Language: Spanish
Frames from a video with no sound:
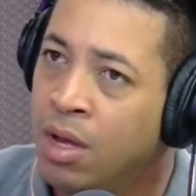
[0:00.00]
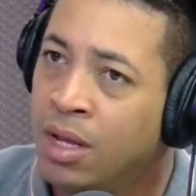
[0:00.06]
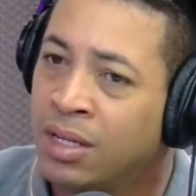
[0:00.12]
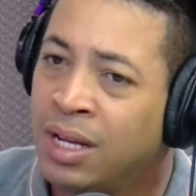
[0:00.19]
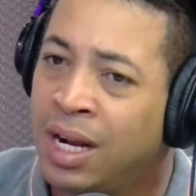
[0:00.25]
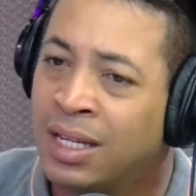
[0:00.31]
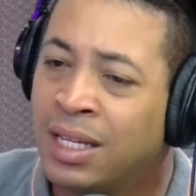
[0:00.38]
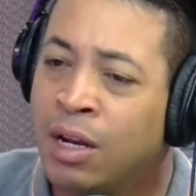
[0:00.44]

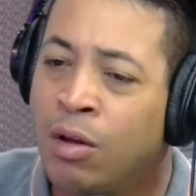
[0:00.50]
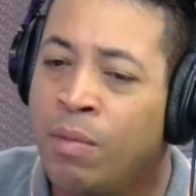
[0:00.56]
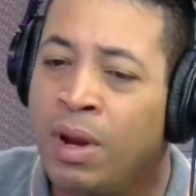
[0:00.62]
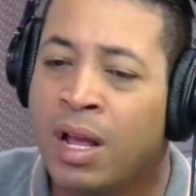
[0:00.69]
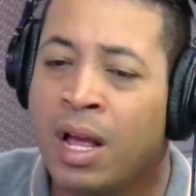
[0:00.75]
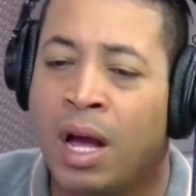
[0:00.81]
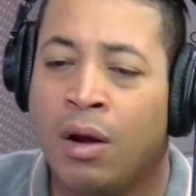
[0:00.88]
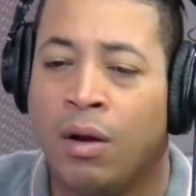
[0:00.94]
Salcero
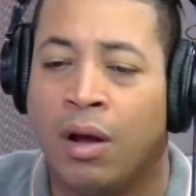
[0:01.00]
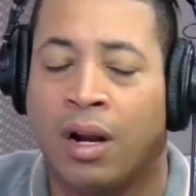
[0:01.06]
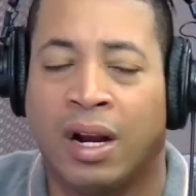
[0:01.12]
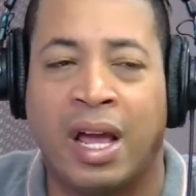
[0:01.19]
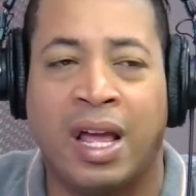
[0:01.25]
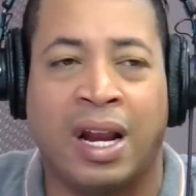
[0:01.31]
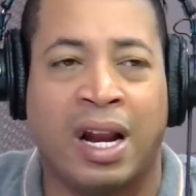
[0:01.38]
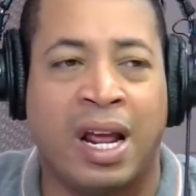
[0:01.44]
Dominicano, Rey
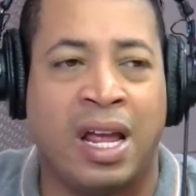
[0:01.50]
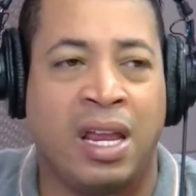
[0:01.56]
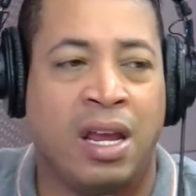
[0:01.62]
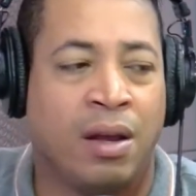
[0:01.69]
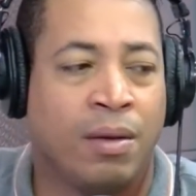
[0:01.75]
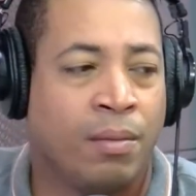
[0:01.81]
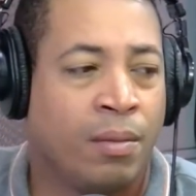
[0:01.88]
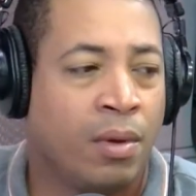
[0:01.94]
Reyes.
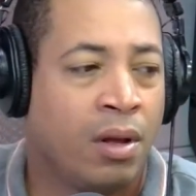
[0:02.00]
Rey